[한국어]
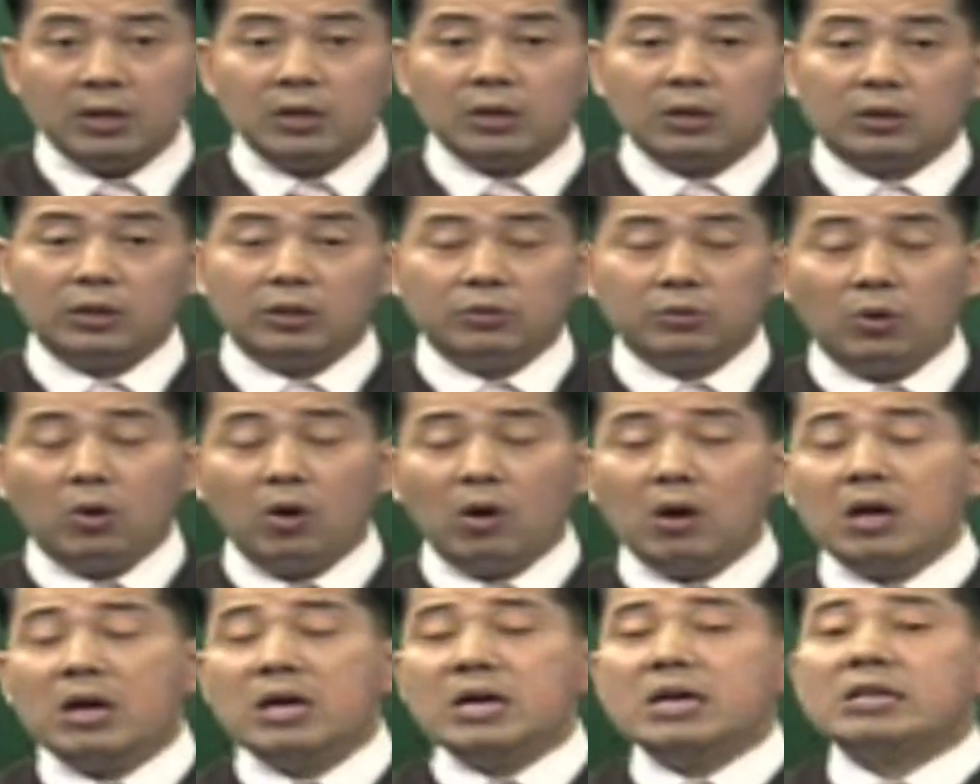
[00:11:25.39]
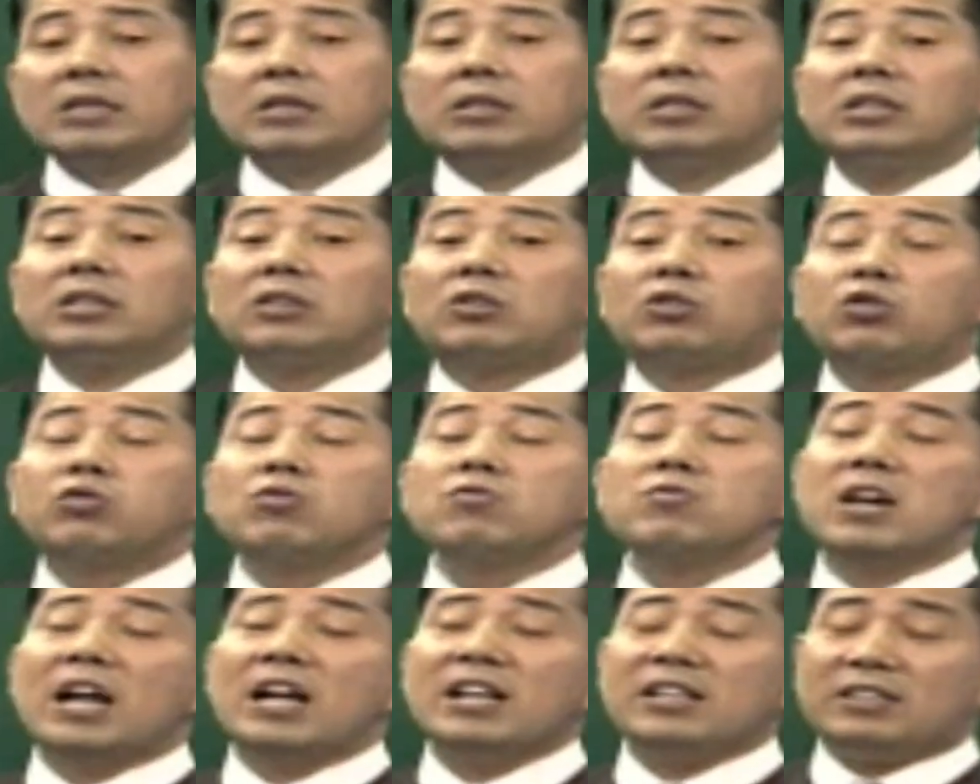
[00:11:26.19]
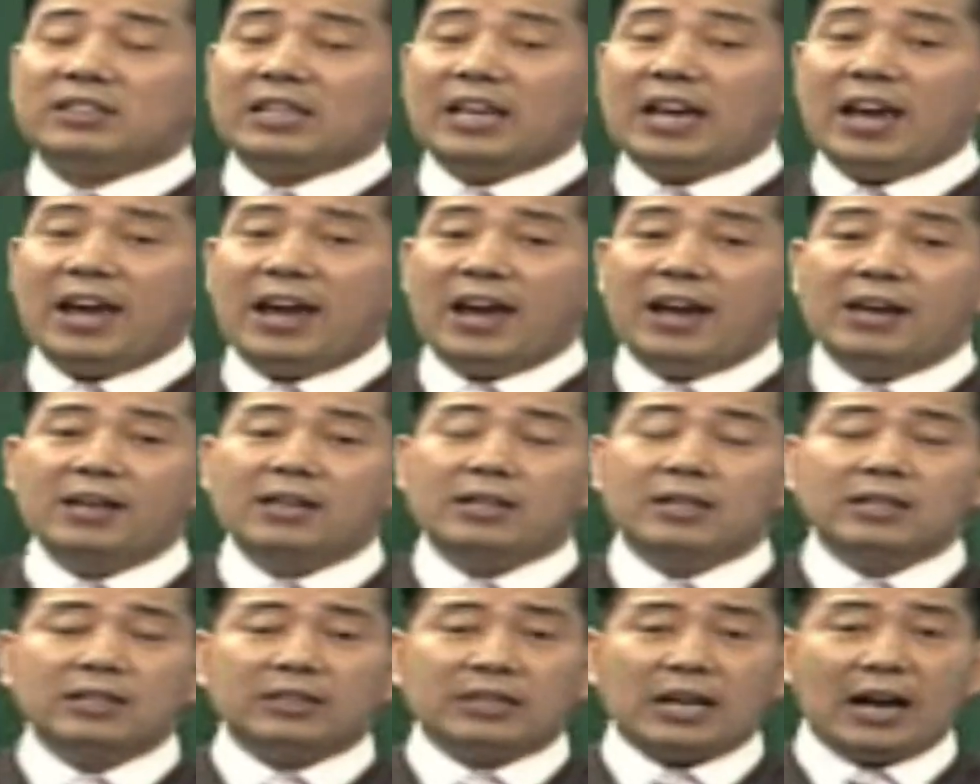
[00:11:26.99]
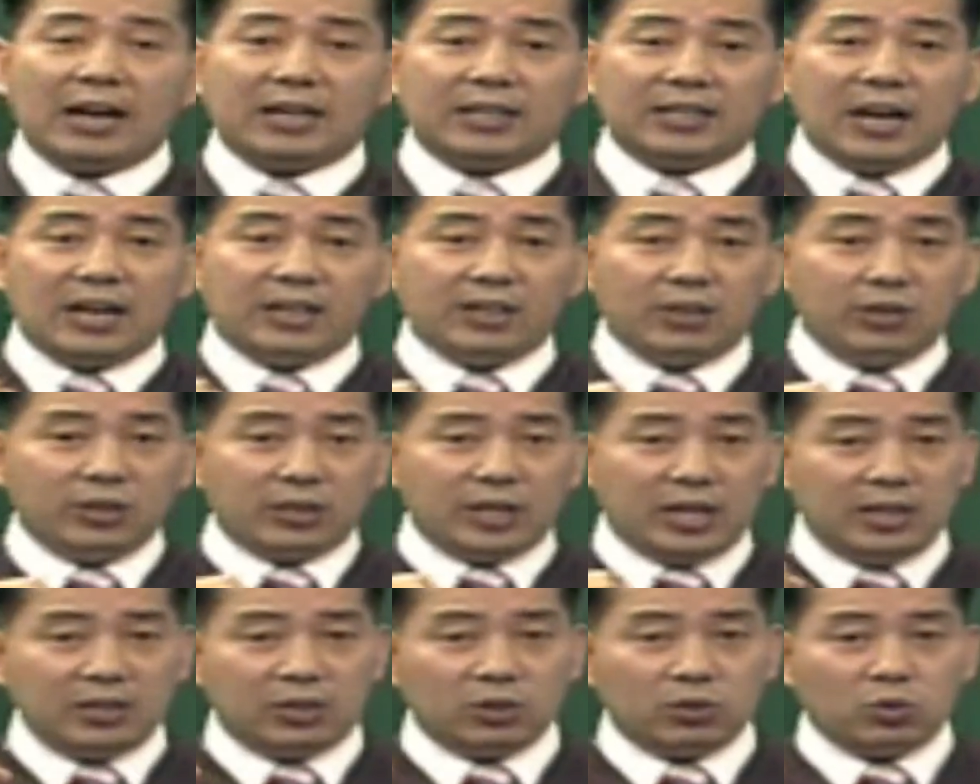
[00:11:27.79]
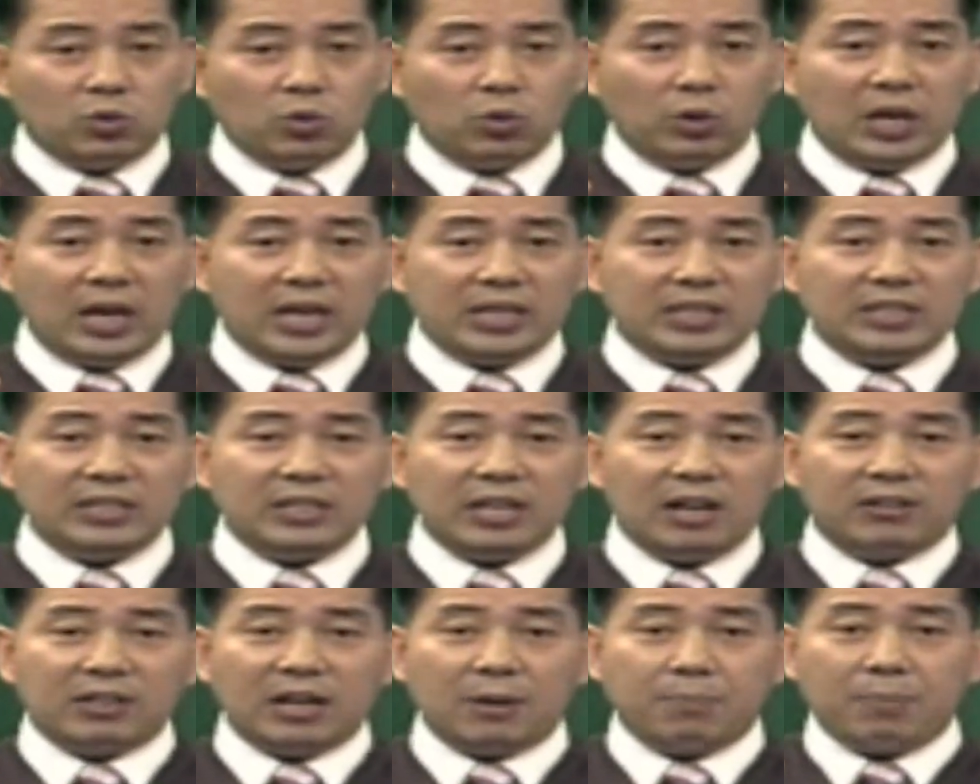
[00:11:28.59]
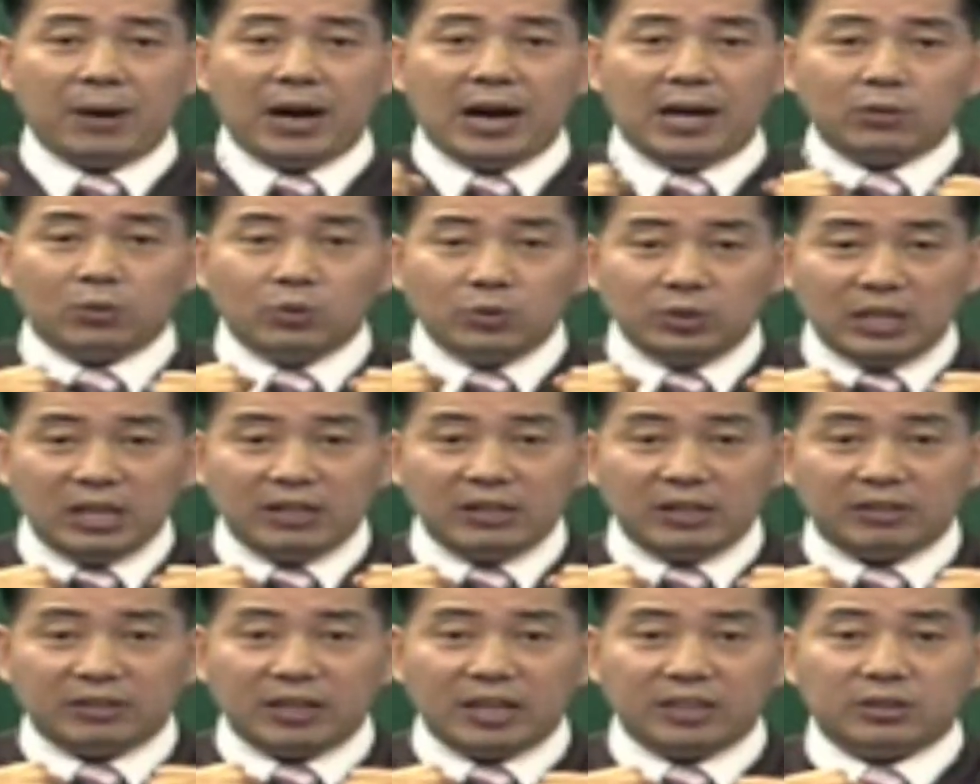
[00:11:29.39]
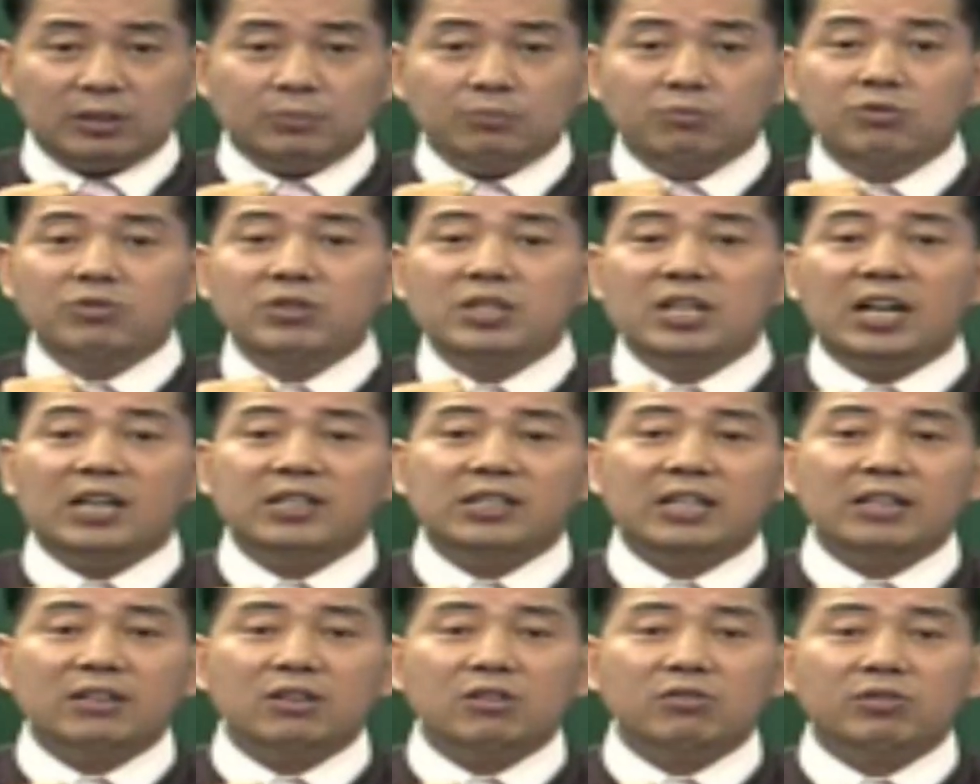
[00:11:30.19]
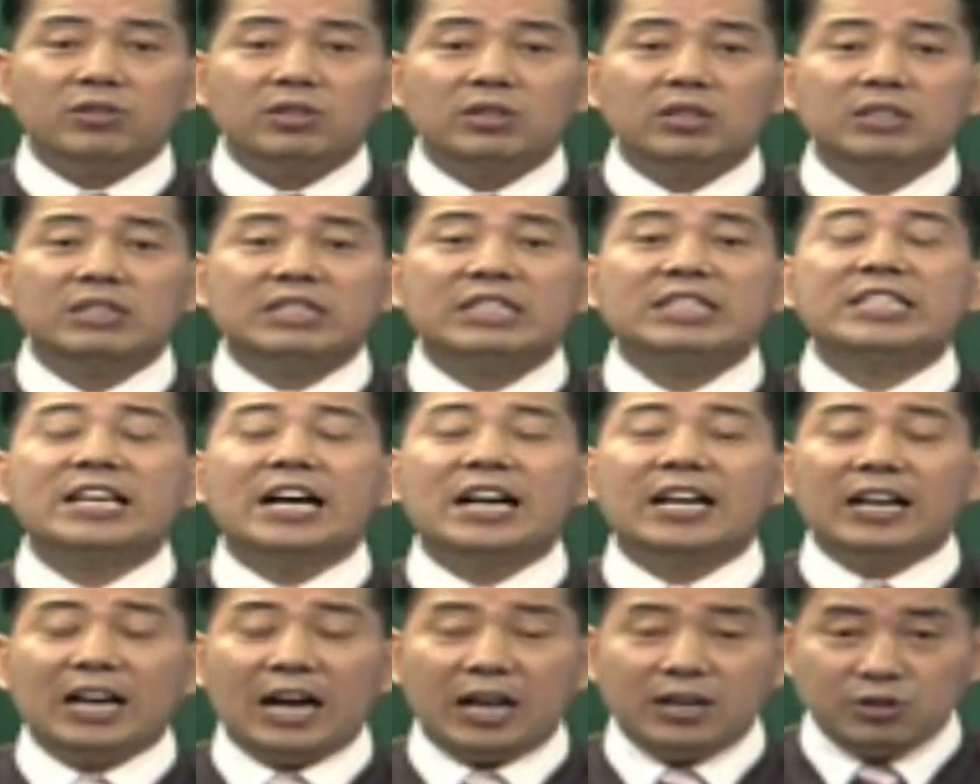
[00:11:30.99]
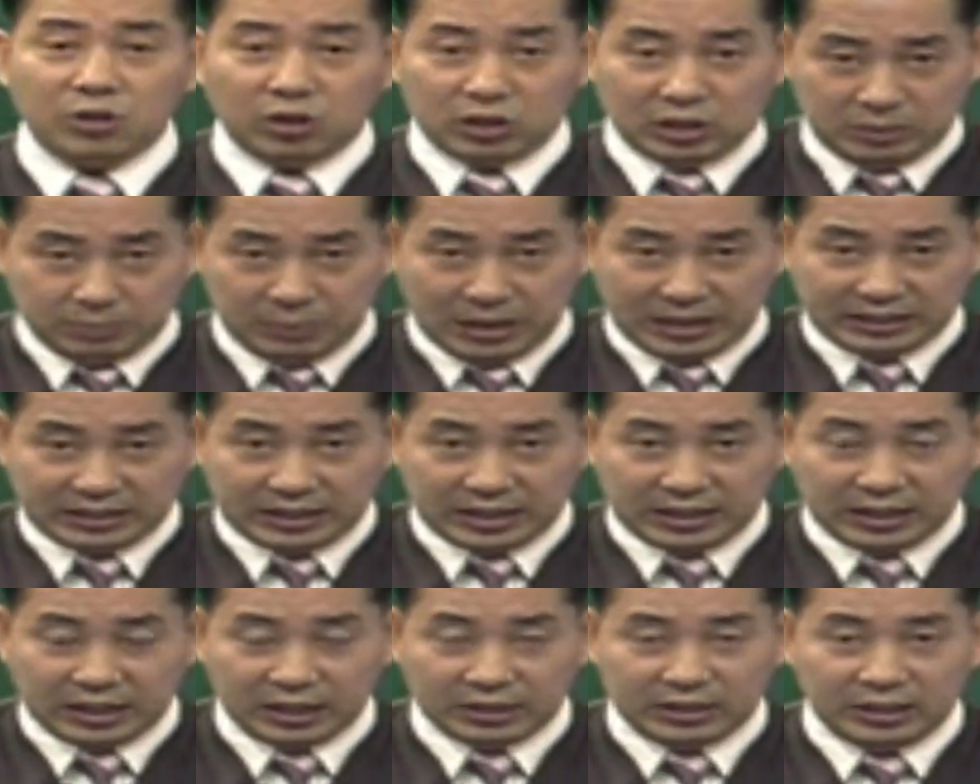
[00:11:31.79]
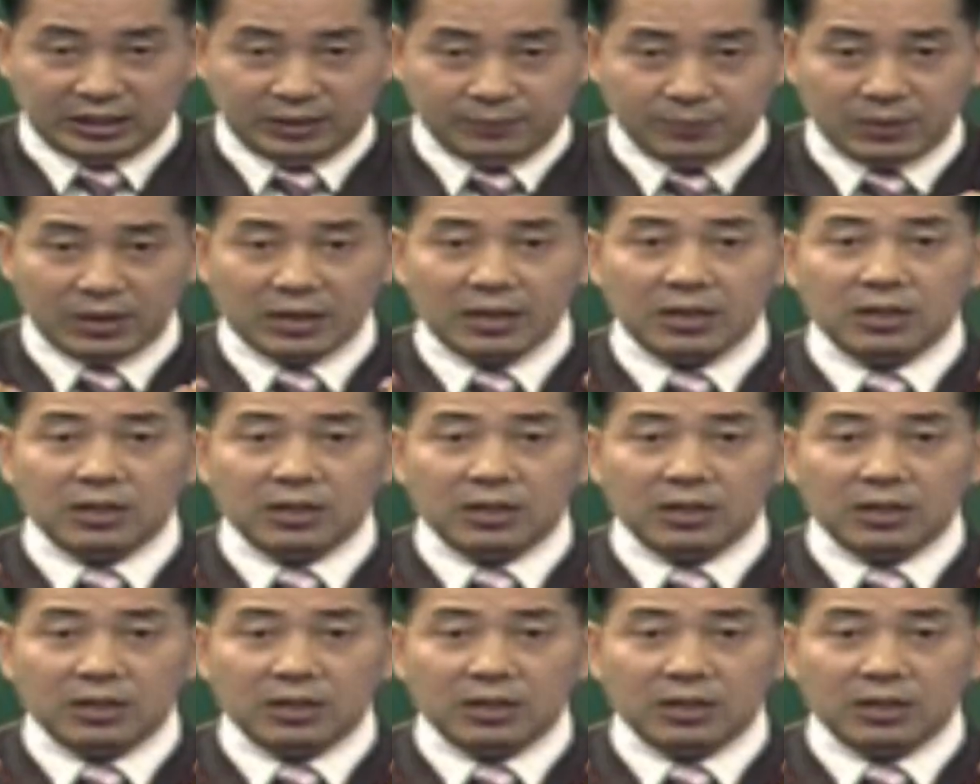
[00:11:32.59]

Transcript: 그리고 그 충을 할 때 각각 이렇게 이제 쪼개진다거나 파손된다거나 했던 문제가 생길 수 있는 지장간 역시 마찬가지.